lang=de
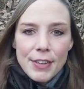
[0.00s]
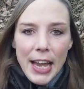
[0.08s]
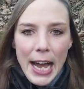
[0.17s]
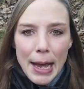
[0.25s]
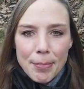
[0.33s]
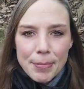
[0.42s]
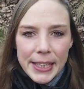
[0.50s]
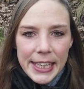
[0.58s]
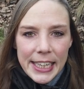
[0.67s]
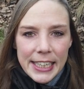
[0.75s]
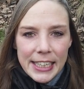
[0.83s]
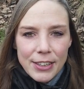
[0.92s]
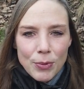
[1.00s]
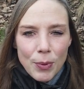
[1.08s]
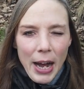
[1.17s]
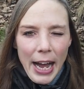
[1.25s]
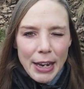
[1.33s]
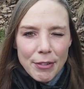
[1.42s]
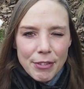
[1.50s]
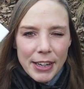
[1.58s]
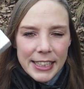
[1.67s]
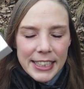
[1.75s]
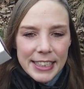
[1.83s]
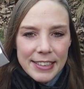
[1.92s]
wir haben hier nicht nur nur
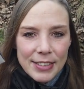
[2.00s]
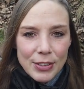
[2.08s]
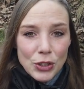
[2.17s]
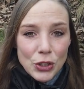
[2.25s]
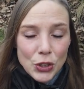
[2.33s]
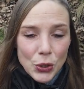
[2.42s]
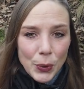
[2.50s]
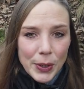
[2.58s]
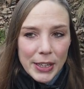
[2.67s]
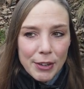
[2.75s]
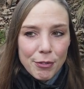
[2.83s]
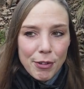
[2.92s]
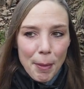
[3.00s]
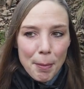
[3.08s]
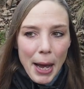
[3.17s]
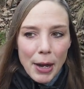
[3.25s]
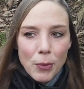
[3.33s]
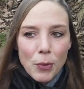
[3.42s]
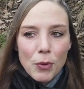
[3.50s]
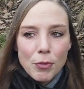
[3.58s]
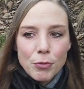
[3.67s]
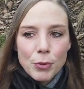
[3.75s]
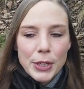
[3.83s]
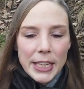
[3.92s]
einfach diese schöne
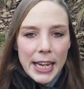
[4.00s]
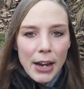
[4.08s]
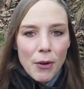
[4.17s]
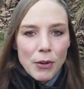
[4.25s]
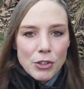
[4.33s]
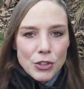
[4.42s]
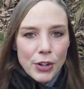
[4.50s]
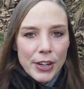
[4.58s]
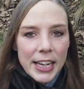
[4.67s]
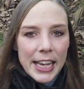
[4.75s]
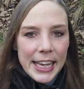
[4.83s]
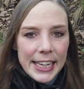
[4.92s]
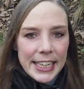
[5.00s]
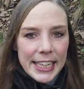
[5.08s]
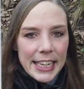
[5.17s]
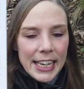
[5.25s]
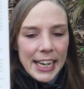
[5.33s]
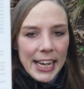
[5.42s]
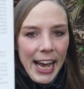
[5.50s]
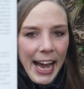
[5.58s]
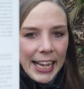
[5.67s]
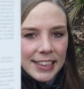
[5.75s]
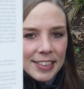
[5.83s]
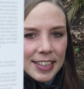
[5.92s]
Verpackung, wo ihr auch schon die
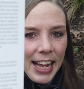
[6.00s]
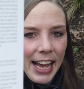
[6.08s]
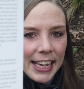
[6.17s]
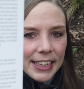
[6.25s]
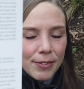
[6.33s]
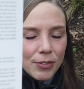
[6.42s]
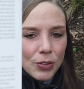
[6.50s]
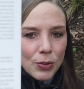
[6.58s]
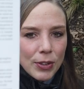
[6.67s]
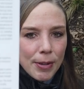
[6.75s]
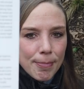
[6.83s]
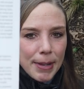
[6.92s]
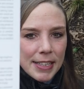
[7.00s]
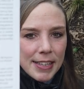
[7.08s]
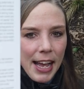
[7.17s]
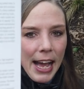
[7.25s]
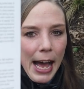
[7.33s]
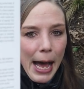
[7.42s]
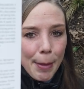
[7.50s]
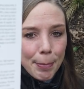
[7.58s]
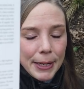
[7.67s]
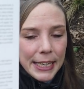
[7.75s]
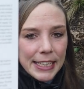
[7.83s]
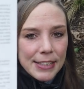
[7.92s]
Einzelheiten zu dem Messer
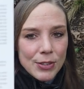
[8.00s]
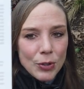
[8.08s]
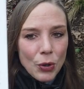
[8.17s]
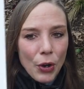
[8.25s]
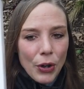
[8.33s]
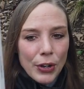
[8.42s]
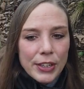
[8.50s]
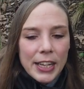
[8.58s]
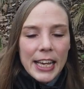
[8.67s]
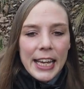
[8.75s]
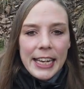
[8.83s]
ablesen könnt.